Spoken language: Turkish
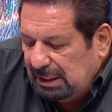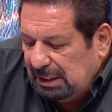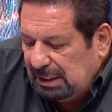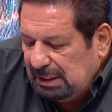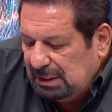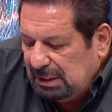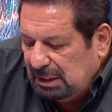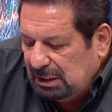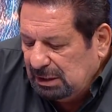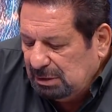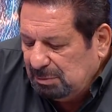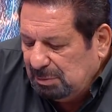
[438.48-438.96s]

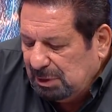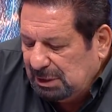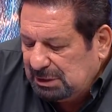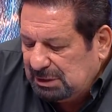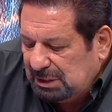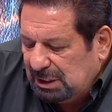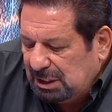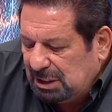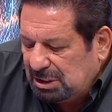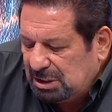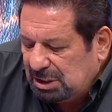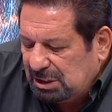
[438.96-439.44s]
inanılmaz
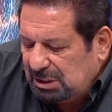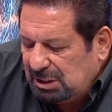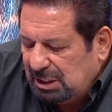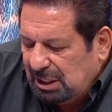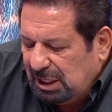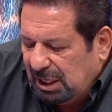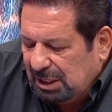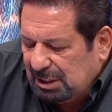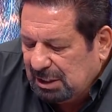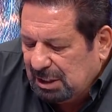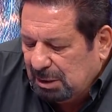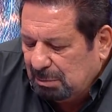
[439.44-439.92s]
derecede
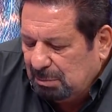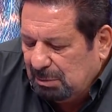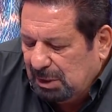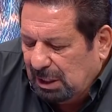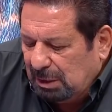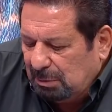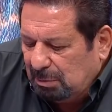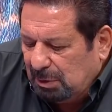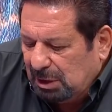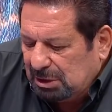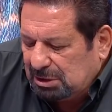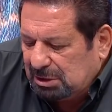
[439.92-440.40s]
hakemler
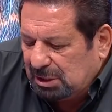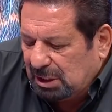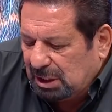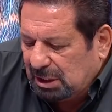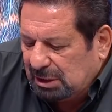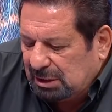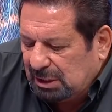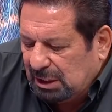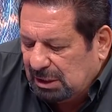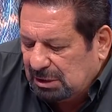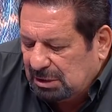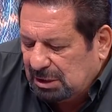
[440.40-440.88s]
maçlara
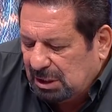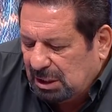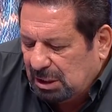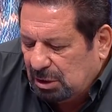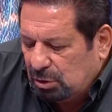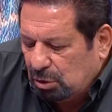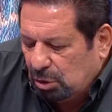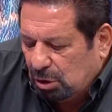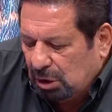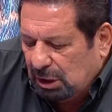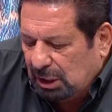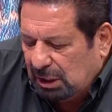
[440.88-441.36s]
tesir
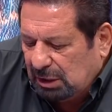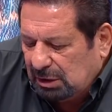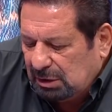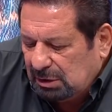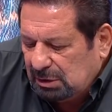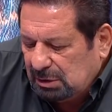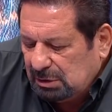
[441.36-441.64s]
ediyorlar.